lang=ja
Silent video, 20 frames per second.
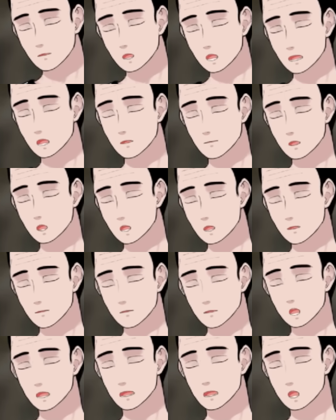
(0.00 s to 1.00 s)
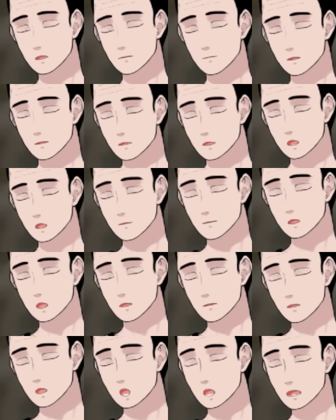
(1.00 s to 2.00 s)
学なみ、宝島学みがい
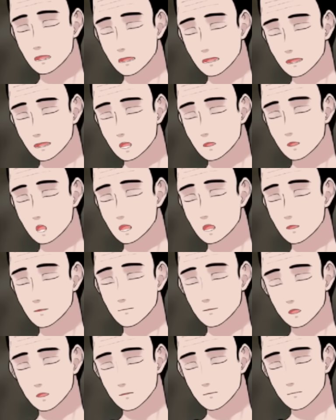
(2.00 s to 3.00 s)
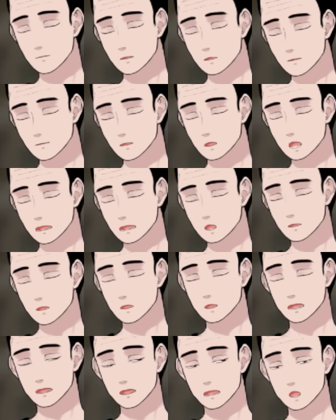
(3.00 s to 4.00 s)
たからやったかもしれませんけど、似
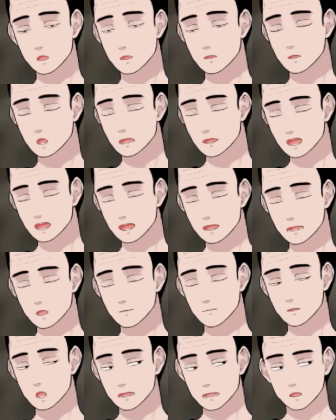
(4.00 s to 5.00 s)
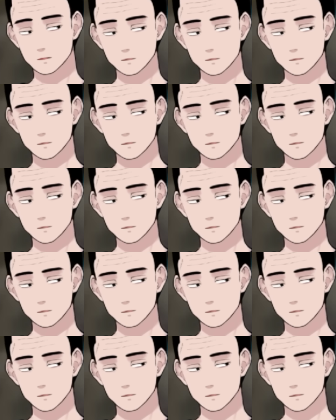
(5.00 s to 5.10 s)
たような犯罪、